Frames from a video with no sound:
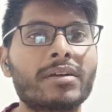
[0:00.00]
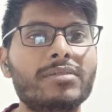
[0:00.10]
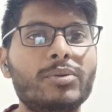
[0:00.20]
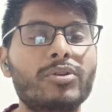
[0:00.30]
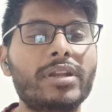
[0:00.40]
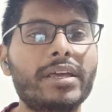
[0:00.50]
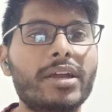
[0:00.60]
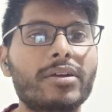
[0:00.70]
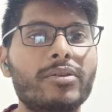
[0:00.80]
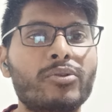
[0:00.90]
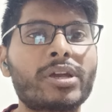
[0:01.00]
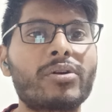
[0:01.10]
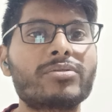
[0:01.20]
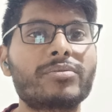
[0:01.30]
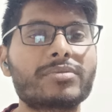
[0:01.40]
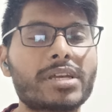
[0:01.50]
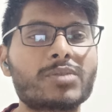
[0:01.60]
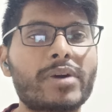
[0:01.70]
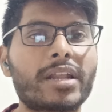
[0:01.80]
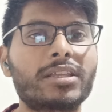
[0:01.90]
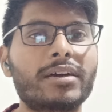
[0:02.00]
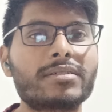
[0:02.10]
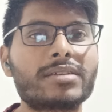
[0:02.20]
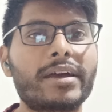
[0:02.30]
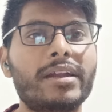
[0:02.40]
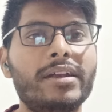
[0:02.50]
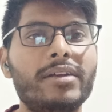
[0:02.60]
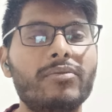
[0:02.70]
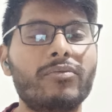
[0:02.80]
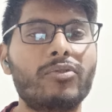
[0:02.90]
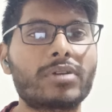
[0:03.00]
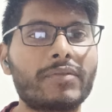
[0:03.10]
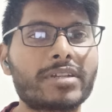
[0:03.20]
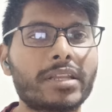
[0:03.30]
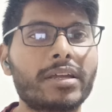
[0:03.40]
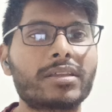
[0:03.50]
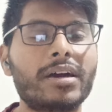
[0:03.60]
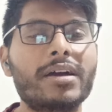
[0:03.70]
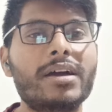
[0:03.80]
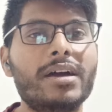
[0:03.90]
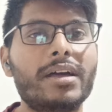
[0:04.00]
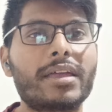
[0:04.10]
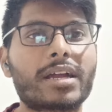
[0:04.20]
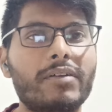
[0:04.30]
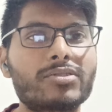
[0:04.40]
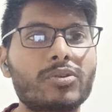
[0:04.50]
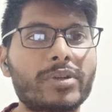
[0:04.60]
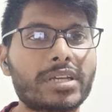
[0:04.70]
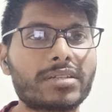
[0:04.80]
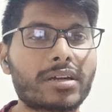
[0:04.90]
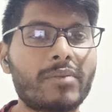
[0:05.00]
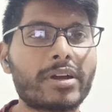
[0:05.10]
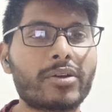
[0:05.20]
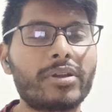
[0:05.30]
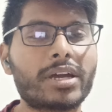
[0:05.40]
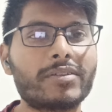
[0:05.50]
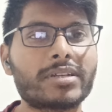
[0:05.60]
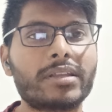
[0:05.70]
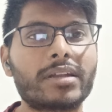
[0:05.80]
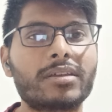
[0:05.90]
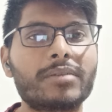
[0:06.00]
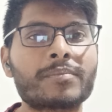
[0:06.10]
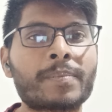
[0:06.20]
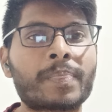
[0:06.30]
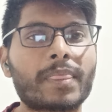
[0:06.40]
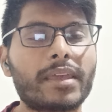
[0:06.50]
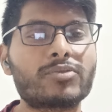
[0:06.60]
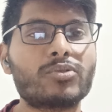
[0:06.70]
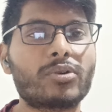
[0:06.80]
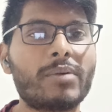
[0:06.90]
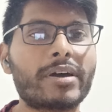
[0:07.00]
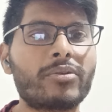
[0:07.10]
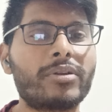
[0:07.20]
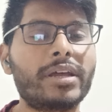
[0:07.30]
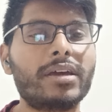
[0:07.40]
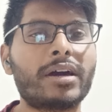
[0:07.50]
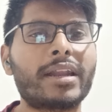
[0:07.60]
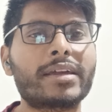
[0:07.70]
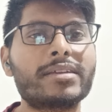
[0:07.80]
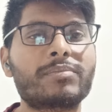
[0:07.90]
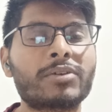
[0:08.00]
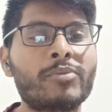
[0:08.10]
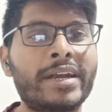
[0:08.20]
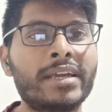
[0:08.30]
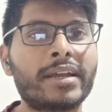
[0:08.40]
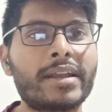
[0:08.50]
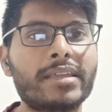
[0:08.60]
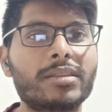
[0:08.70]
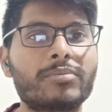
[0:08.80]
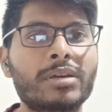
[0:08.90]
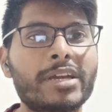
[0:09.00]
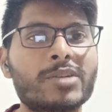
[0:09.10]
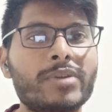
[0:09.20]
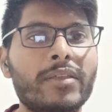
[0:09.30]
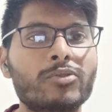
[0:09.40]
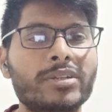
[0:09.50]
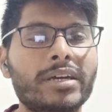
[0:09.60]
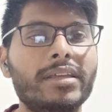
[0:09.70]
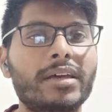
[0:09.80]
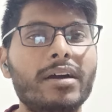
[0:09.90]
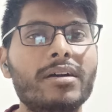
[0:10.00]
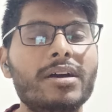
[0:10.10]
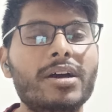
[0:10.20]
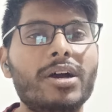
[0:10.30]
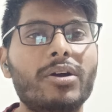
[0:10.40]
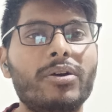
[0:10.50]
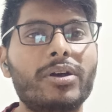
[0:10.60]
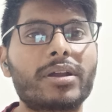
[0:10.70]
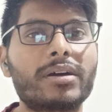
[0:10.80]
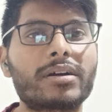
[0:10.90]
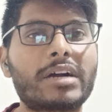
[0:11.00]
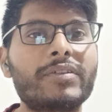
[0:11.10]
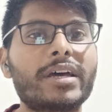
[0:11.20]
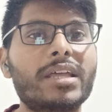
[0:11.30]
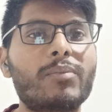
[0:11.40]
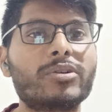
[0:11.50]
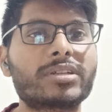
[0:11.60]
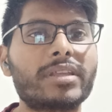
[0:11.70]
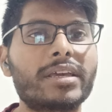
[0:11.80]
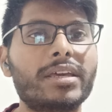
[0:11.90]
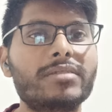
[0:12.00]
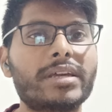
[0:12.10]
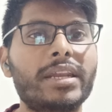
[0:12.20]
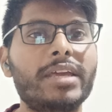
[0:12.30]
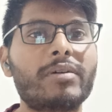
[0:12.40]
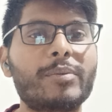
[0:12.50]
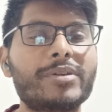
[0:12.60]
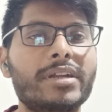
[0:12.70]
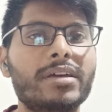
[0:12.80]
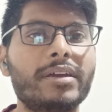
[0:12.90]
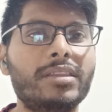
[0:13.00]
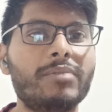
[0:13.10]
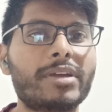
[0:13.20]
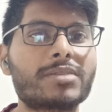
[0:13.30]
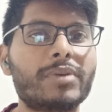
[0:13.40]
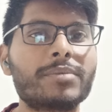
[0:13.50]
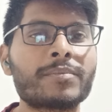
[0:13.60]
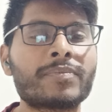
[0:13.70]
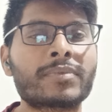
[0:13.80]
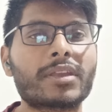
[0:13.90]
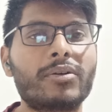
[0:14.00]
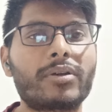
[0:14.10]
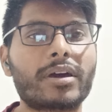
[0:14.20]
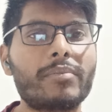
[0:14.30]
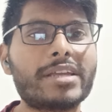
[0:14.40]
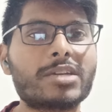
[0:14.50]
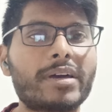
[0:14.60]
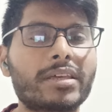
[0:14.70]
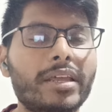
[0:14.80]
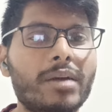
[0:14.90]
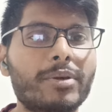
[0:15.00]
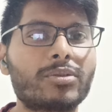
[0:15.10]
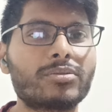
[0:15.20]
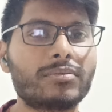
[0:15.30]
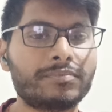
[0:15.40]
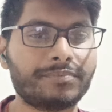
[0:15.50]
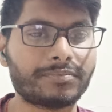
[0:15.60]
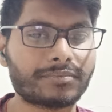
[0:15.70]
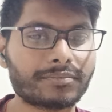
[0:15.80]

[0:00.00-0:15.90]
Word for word: जब उन्होंने एक नोटके पर जो सिक्स मारा था सिंगल हंड्रेड वो काफ़ी शानदार था एक कवर्स के ऊपर से एक छक्का मारा उन्होंने काफ़ी शानदार था एक चौका मारा उन्होंने हालांकि जब तक वो बैटिंग करने आए थे तब तक मैच में ज़्यादा कुछ बचा नहीं था और काफ़ी ज़्यादा आप बोल सकते हैं कि चेन्नई वहाँ पर पिछड़े गई थी मैच में और अगर मैच की बात करें यहाँ पे तो हम्म,